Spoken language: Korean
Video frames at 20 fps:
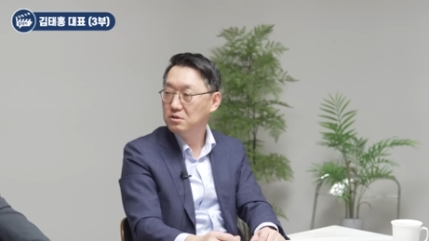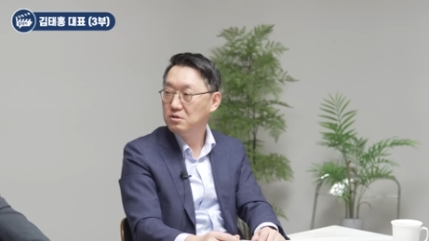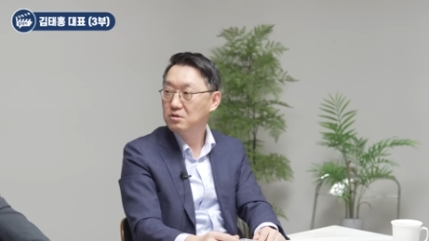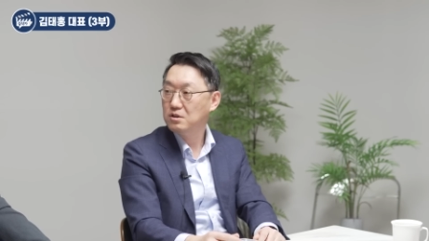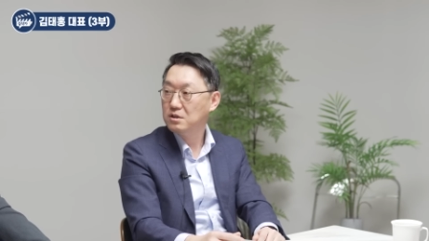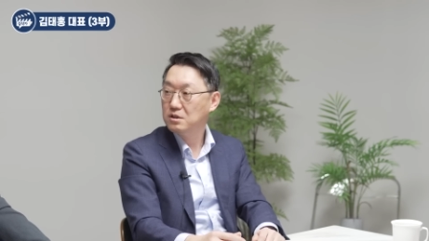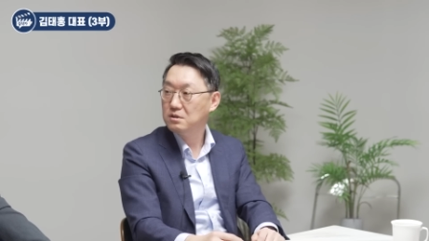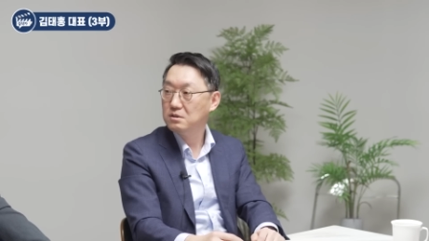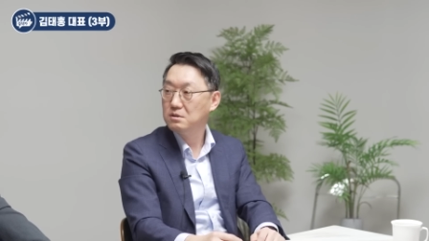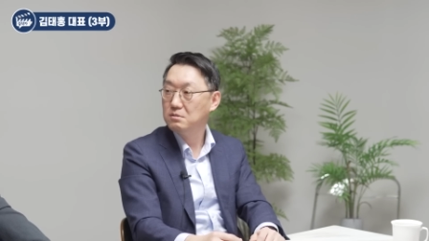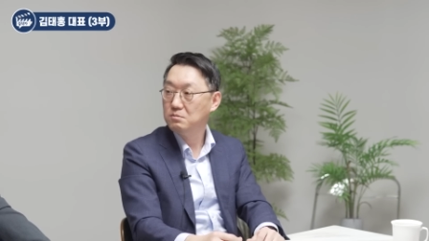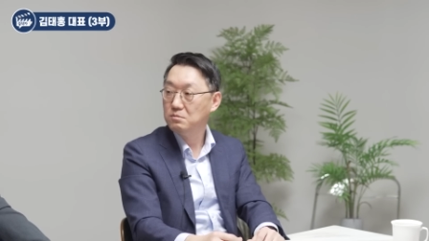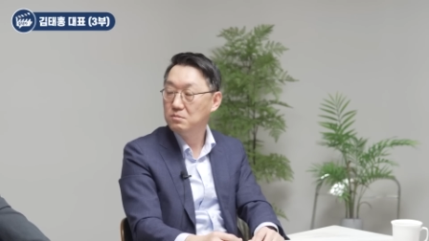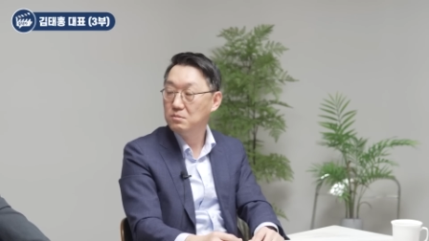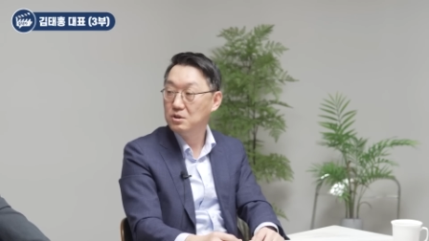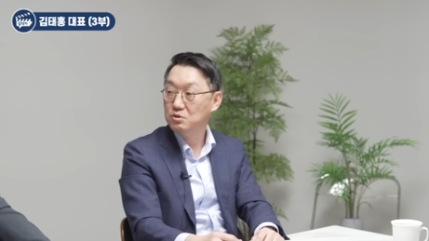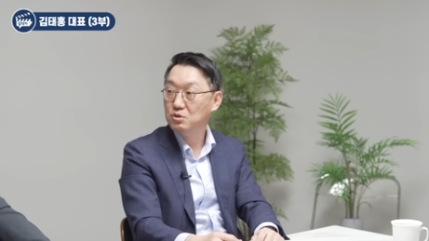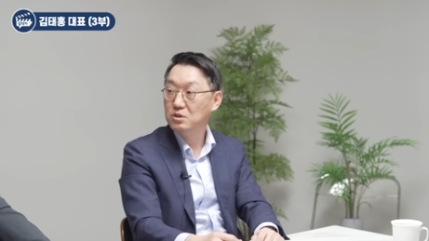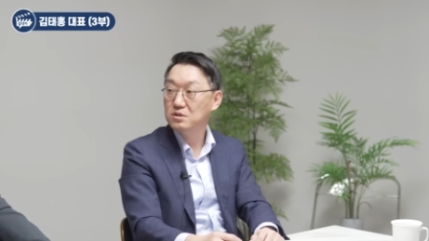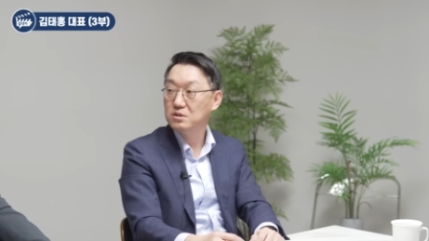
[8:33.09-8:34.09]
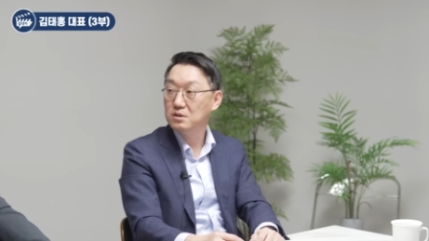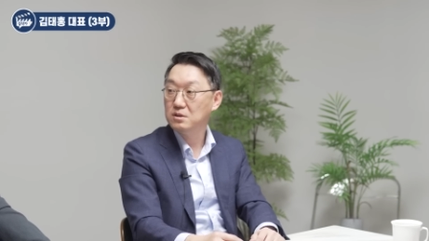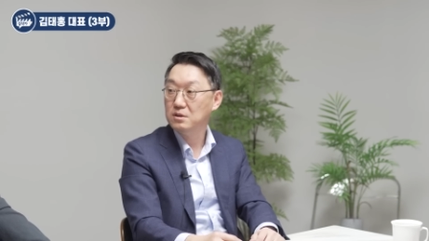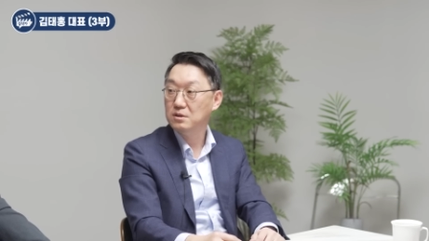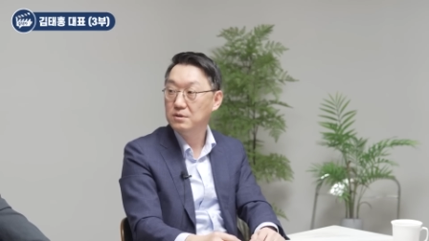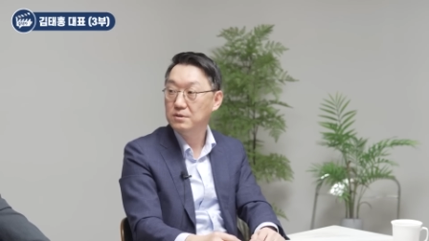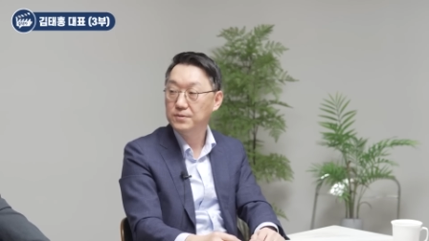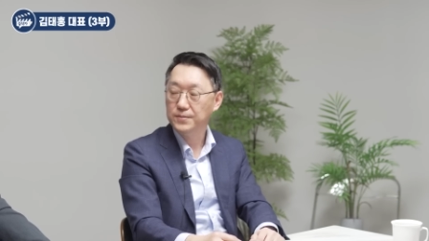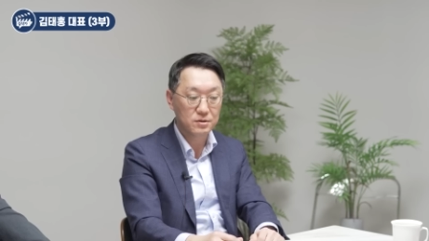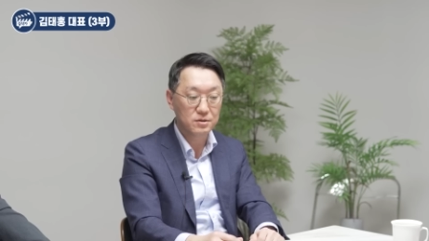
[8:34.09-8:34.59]
전인가
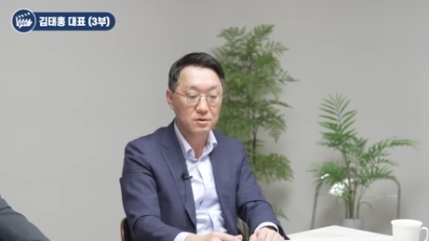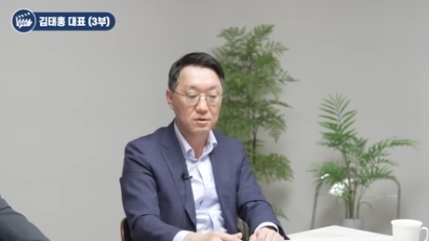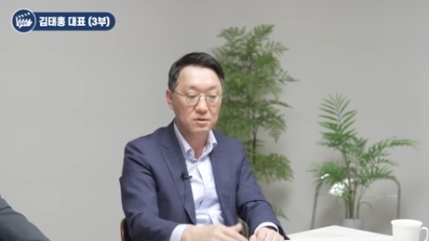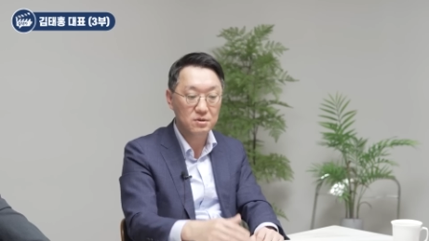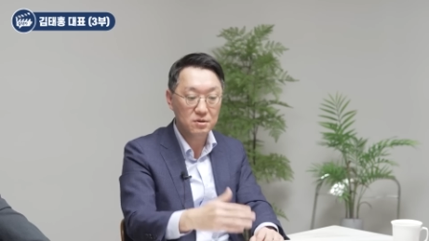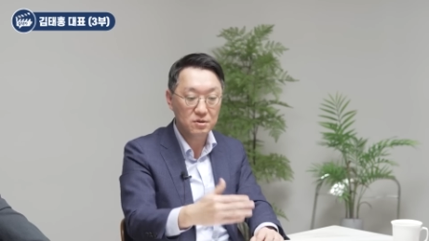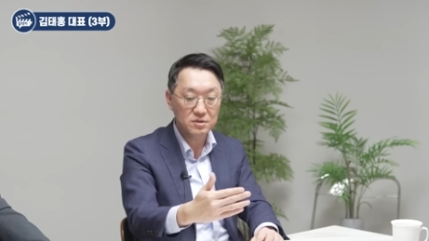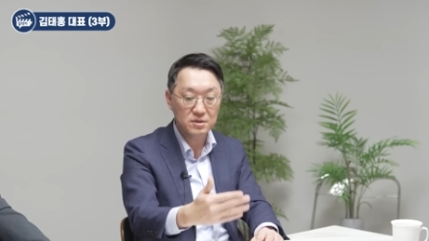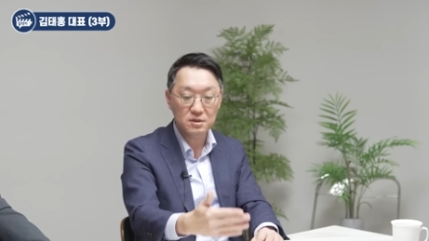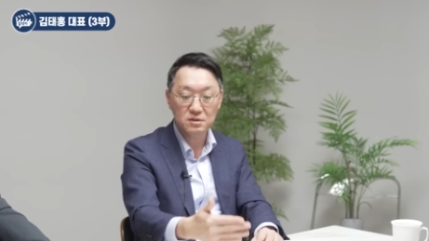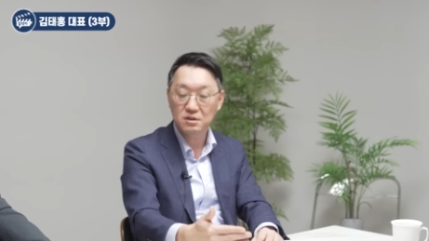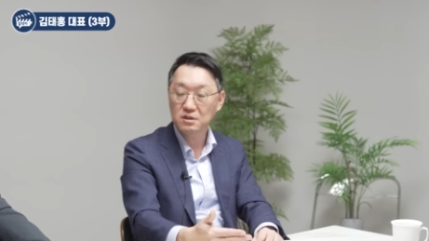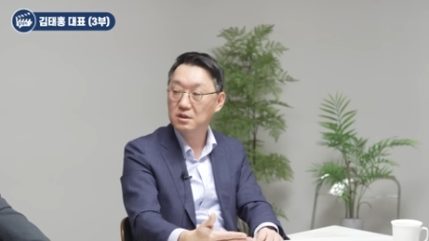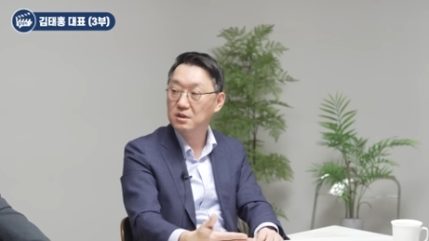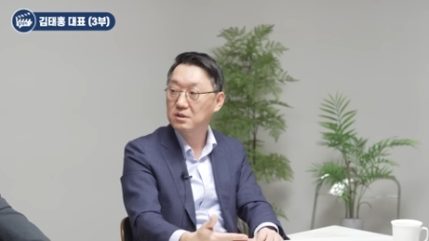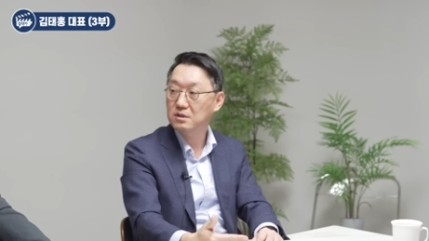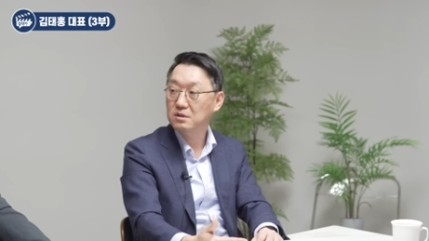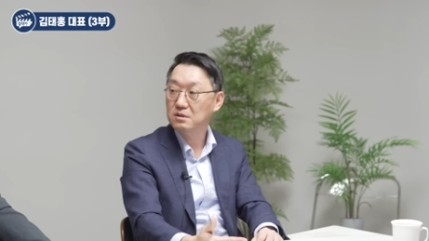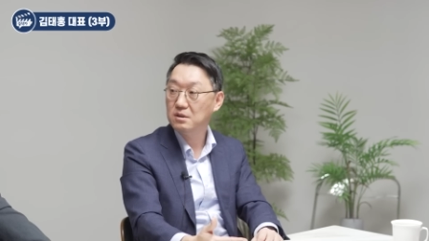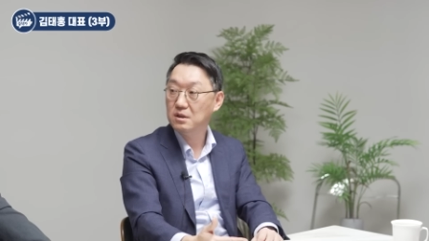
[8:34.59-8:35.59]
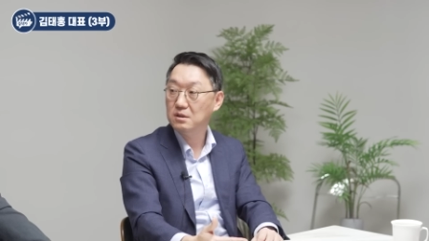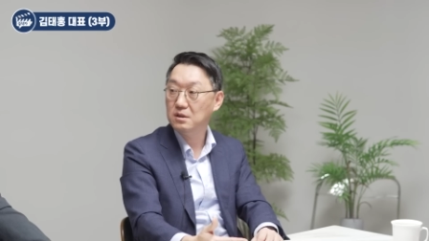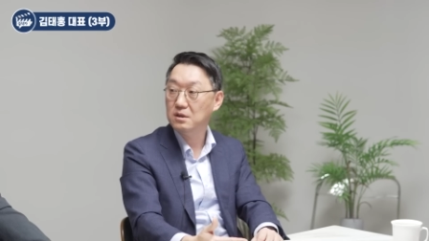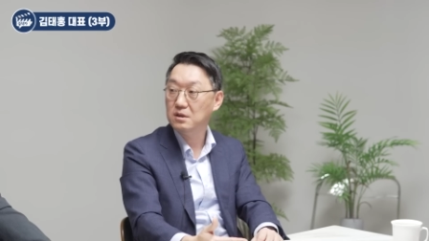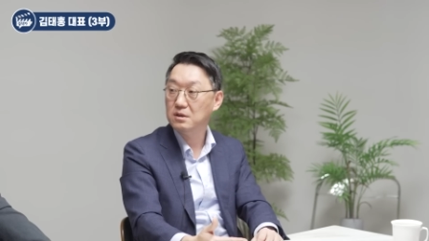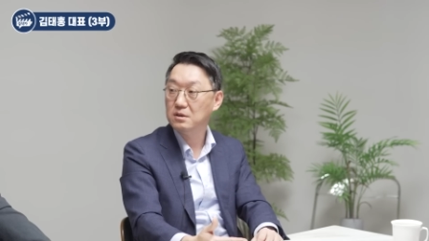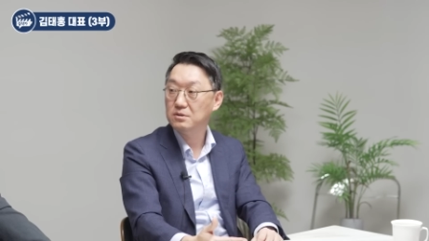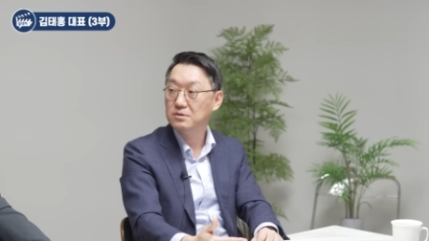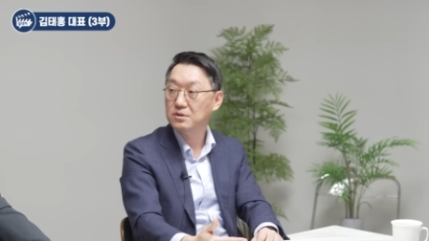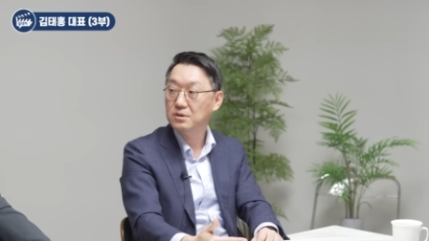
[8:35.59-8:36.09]
매수했잖아요. 그런 현상들이 나,
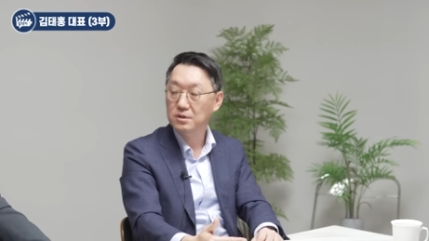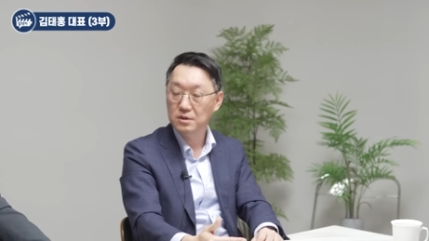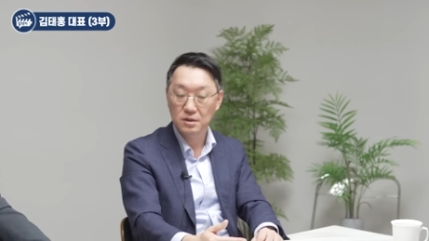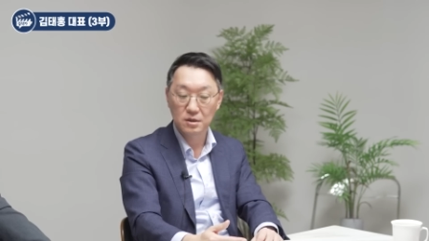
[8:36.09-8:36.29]
타나는 거죠.